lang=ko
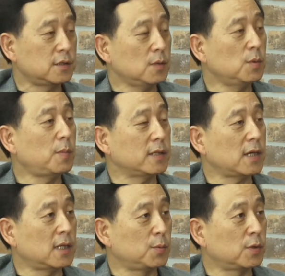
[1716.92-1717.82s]
체험을 많이
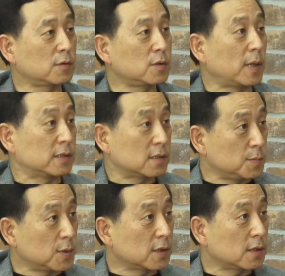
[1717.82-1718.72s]
안 해본 데가 굉장히 많지
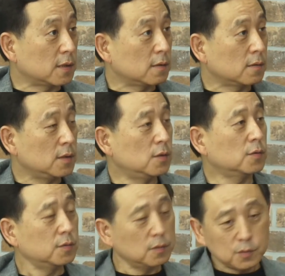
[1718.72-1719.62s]
않습니까? 네, 그러니까 이런
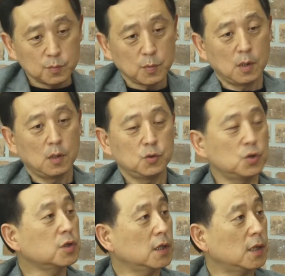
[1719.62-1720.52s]
것들을 좀
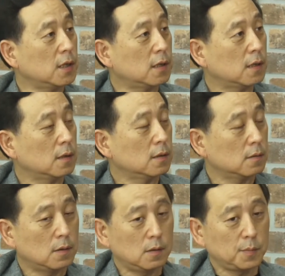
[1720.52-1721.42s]
쉽게
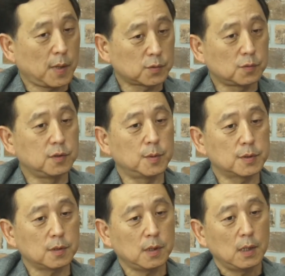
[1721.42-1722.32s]
어, 이 방송을
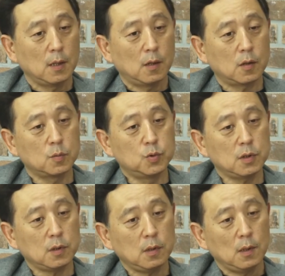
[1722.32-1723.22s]
들으면서 어, 그럼 우리
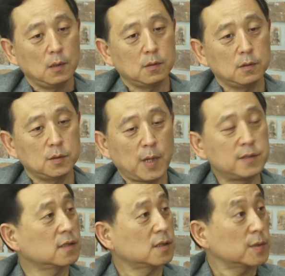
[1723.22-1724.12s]
이거 지금
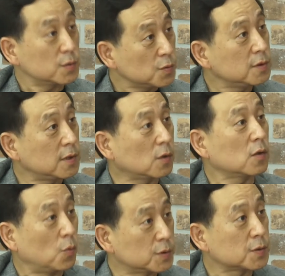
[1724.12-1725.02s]
엔진엑스만 쓰고 있는데
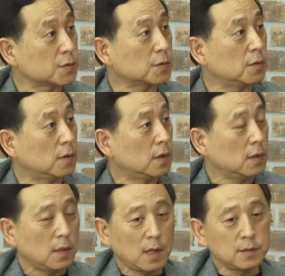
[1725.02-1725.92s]
오픈소스로
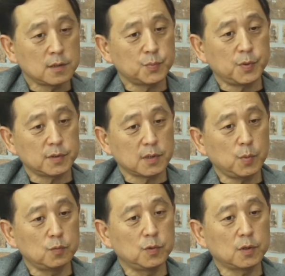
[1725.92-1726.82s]
엔진엑스 플러스
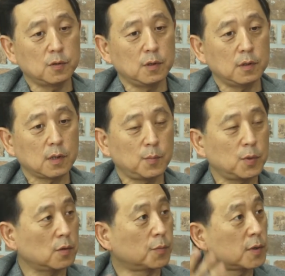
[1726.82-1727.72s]
한번 우리 거에다
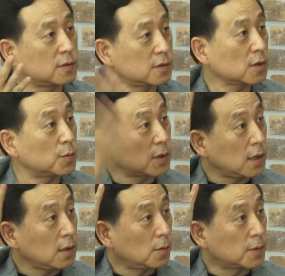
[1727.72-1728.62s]
한번 업데이트
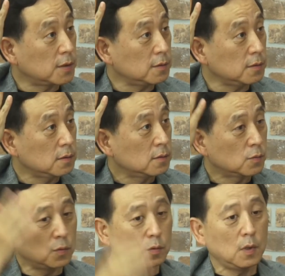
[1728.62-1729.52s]
시켜볼까? 업그레이드?
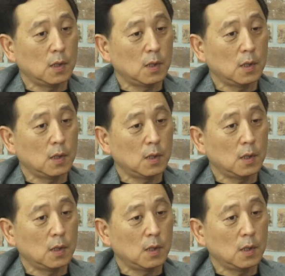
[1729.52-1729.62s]
또